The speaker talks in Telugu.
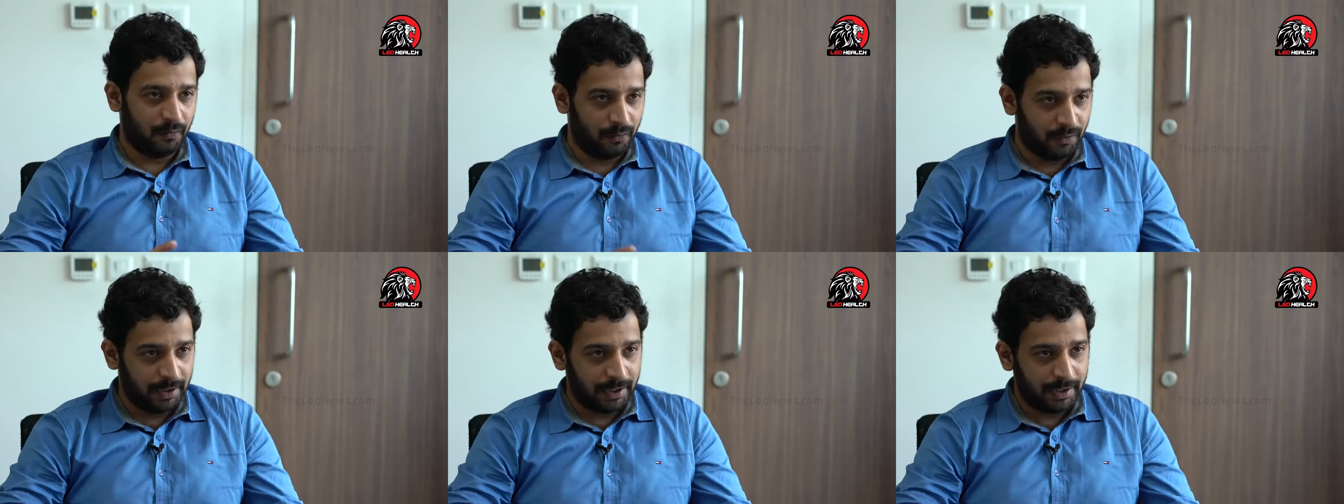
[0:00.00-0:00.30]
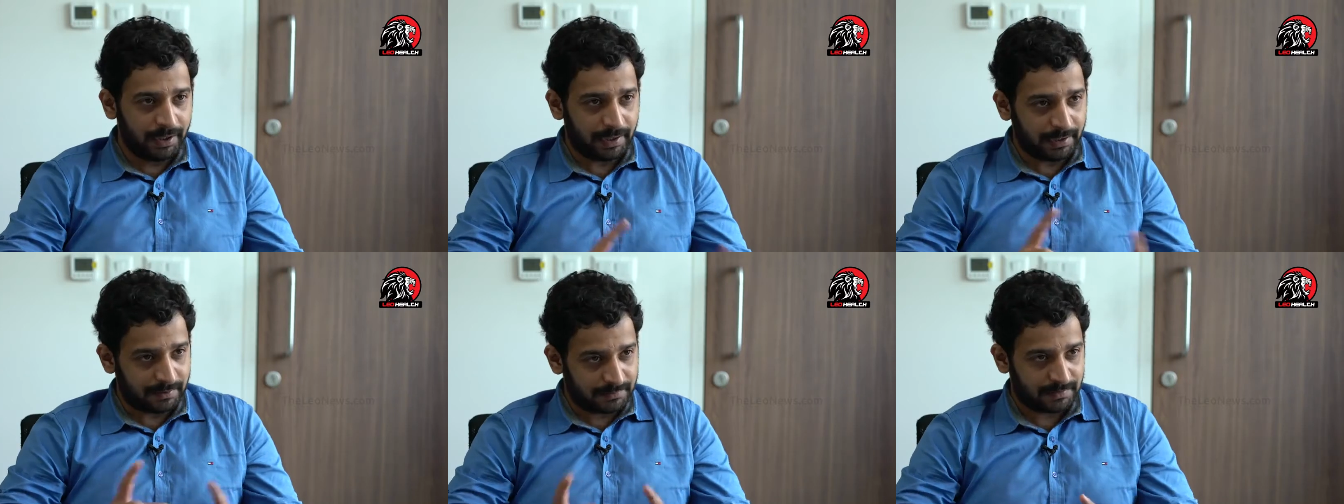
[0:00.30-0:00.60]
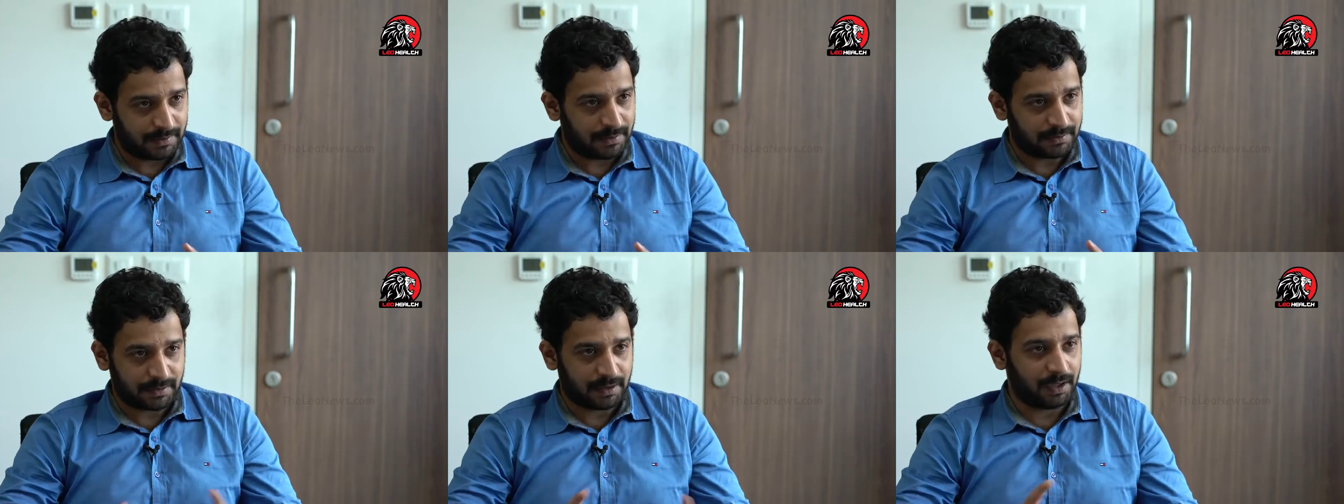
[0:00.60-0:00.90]
ఫుడ్ అండ్
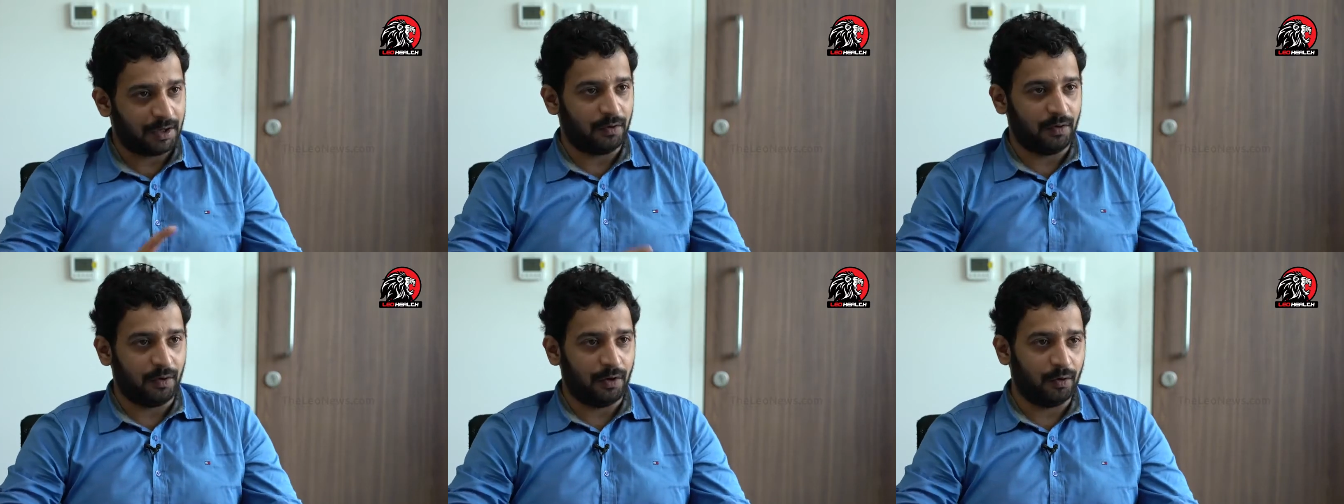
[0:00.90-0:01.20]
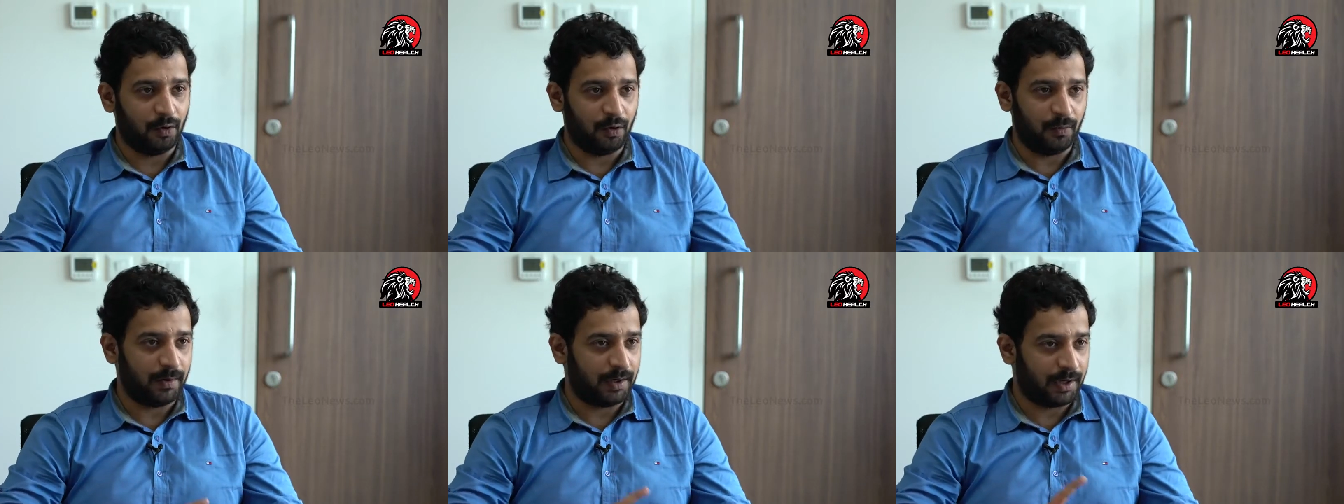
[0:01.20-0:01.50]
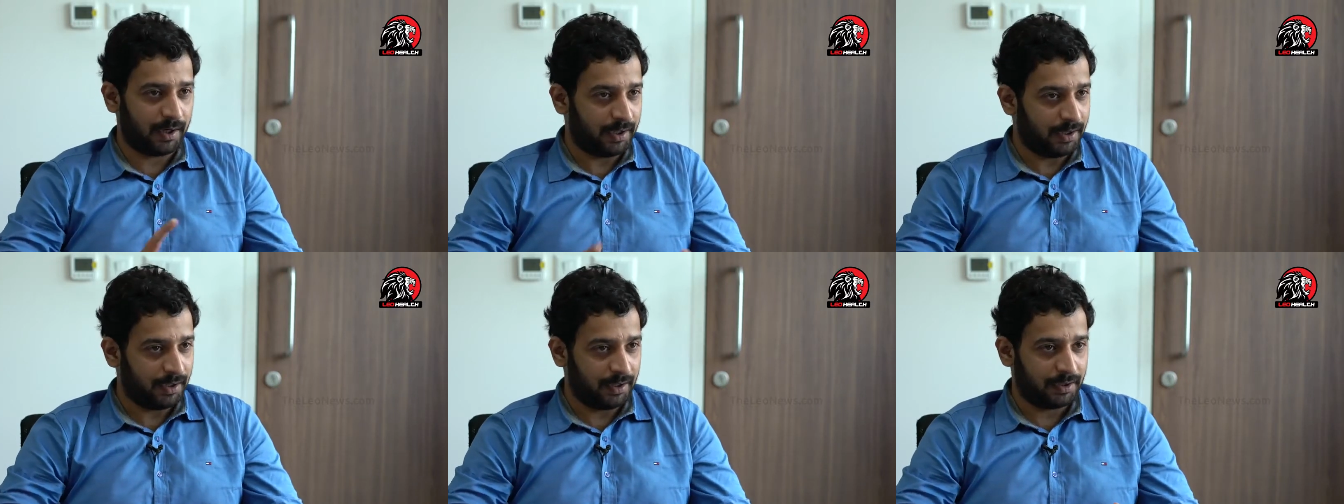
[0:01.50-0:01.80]
ఎక్సర్సైజ్ కాకుండా
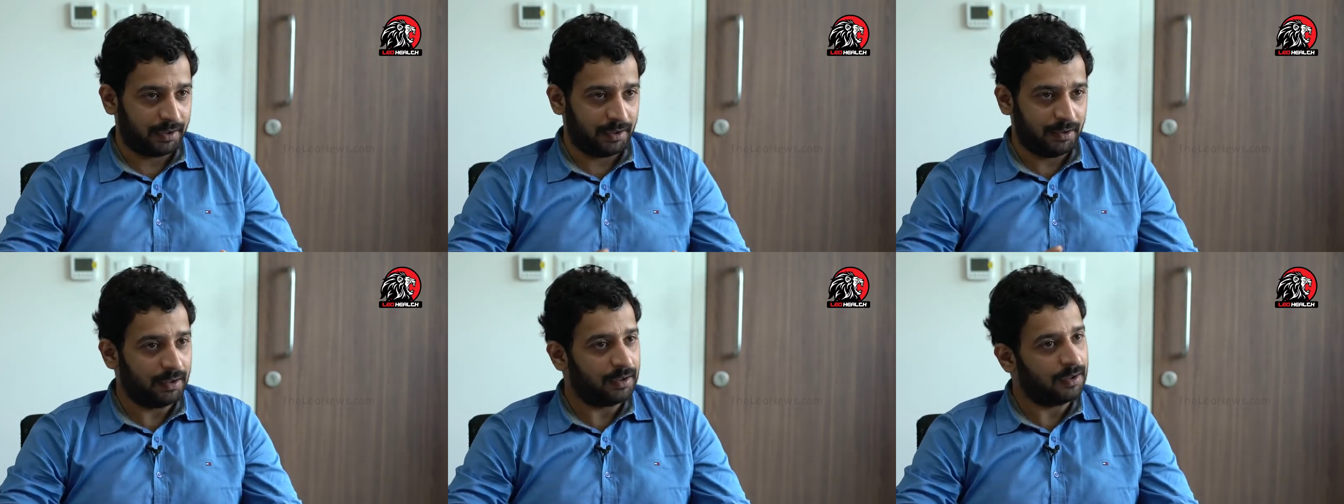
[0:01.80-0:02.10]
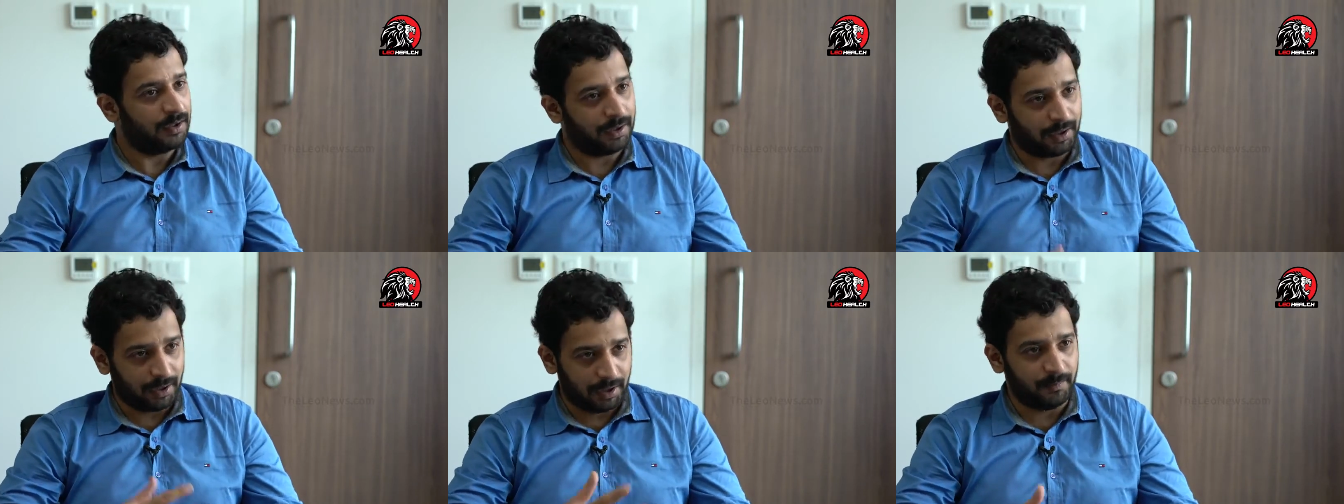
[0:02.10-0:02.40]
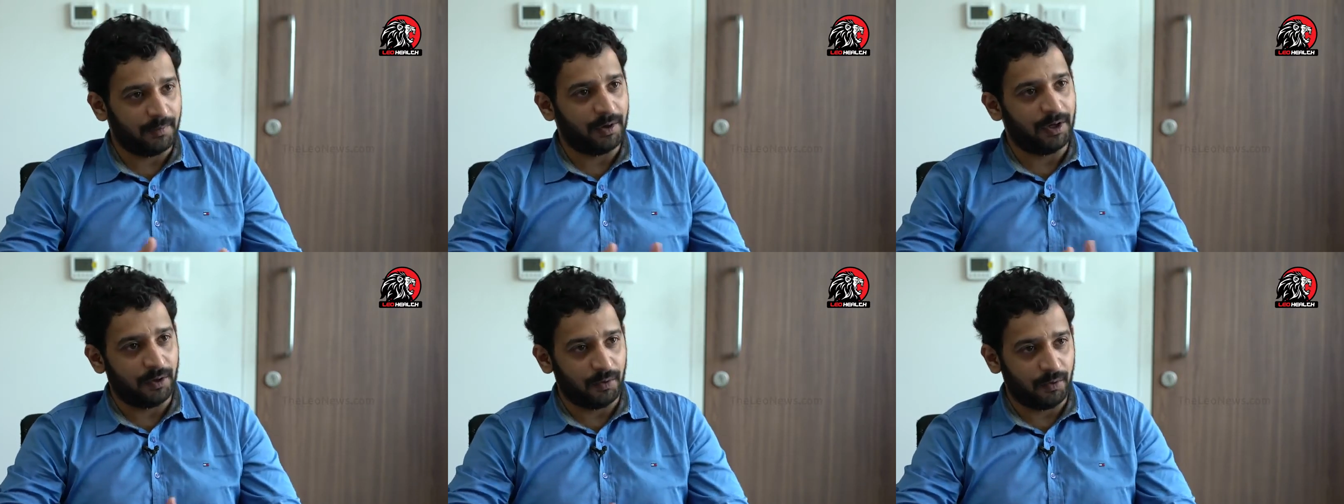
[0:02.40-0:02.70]
ఊపకాయానికి ఇంకా
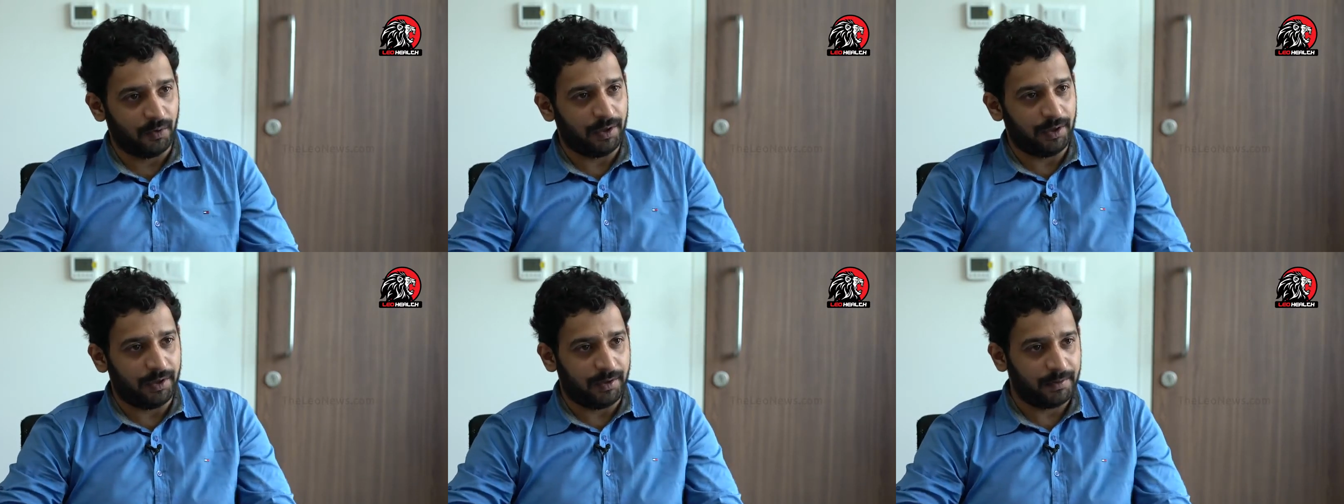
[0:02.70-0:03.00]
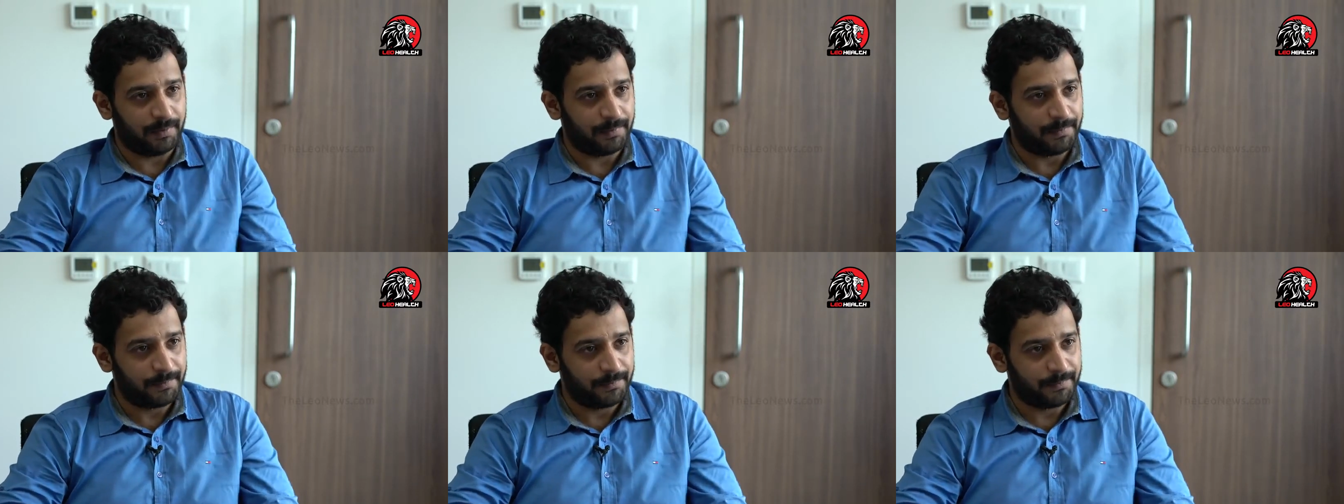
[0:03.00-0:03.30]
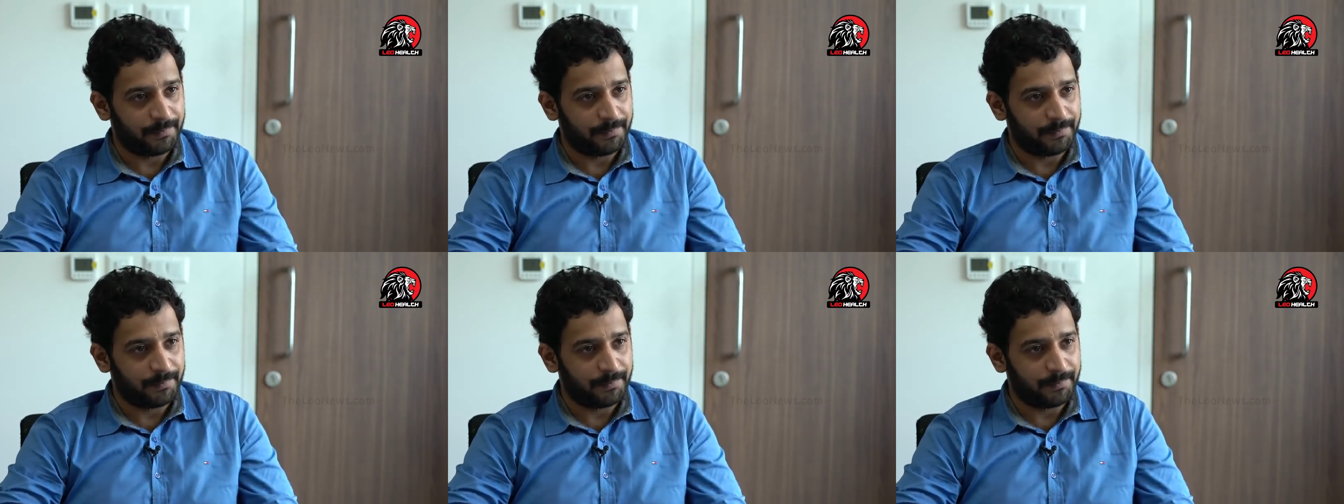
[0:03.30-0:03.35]
ఏమన్నా ఉన్నాయా